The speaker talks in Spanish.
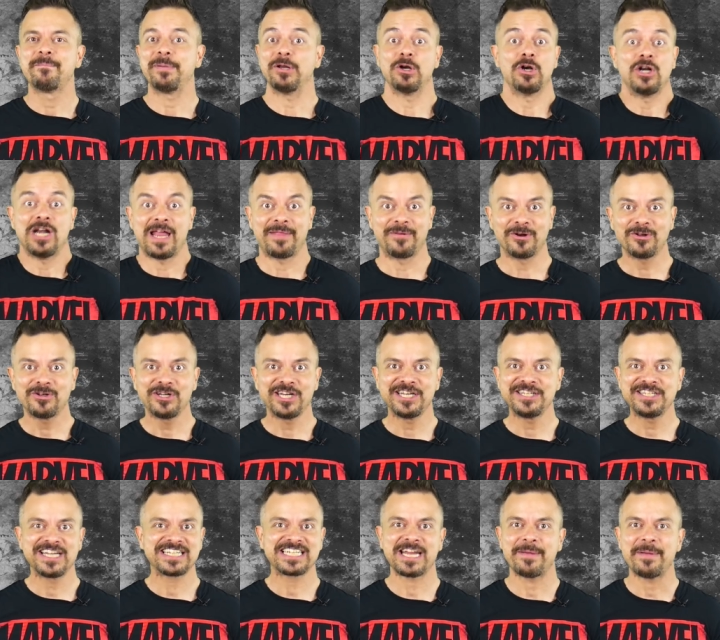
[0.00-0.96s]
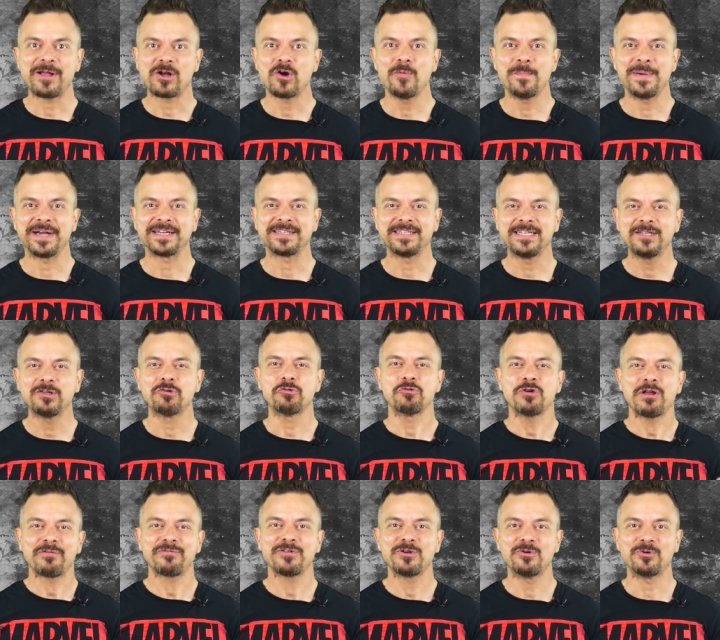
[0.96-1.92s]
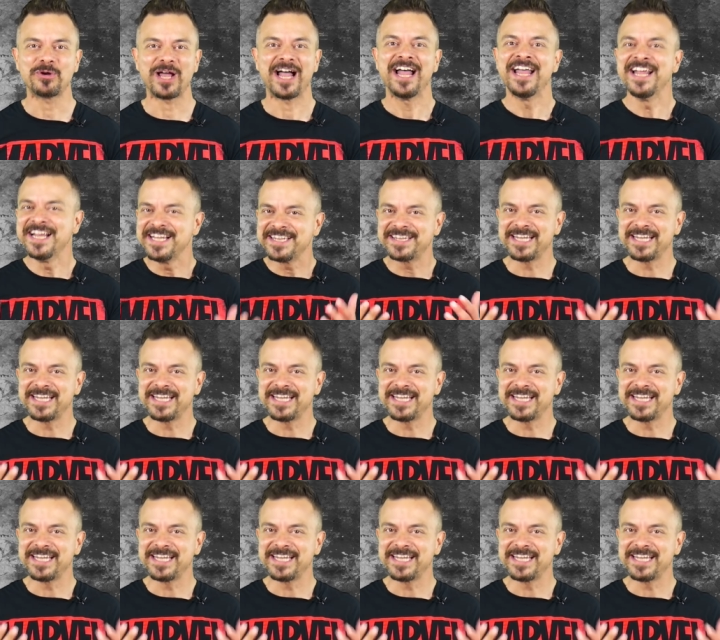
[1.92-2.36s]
Pero el ladrón ninja se había convertido en una figura